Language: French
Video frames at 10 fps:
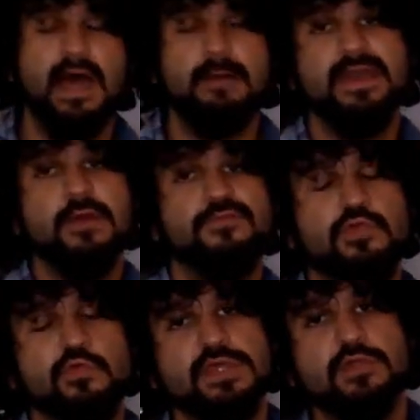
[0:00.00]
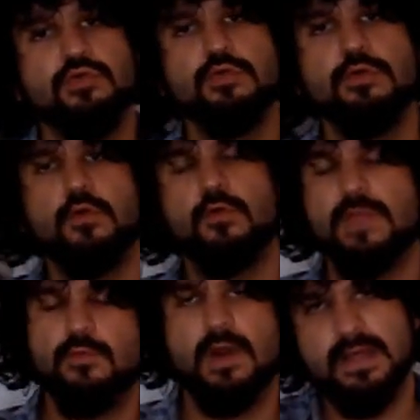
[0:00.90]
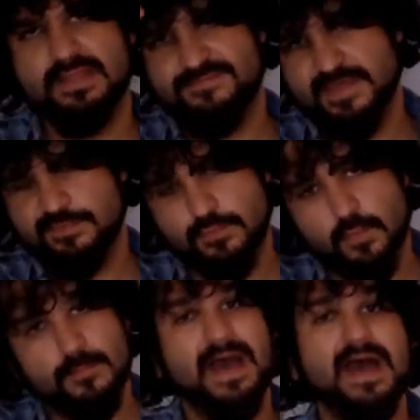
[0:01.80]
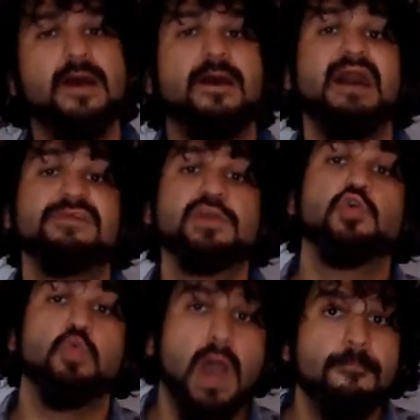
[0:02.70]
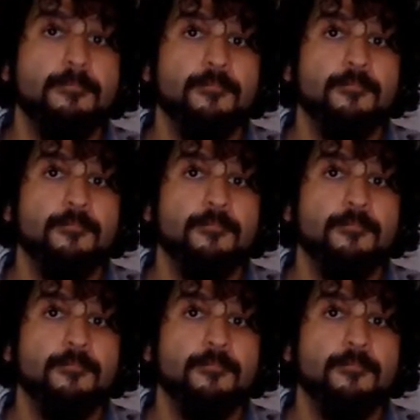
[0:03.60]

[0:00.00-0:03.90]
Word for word: Après, en fonction des jeux, on a droit à des phases de combat euh, avec choix.